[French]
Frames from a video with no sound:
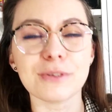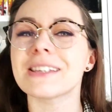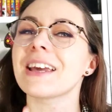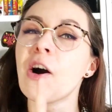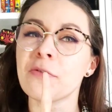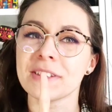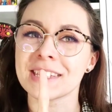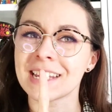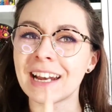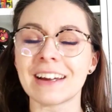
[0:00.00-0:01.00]
c'était
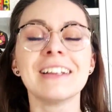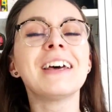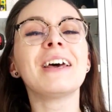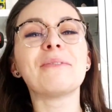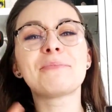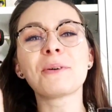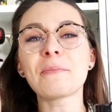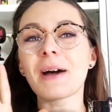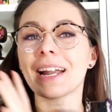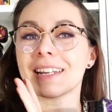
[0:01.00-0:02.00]
officiel,
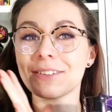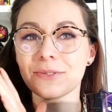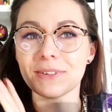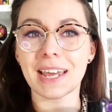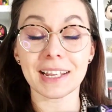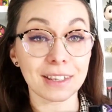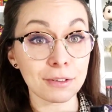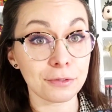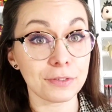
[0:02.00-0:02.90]
pour parler du dernier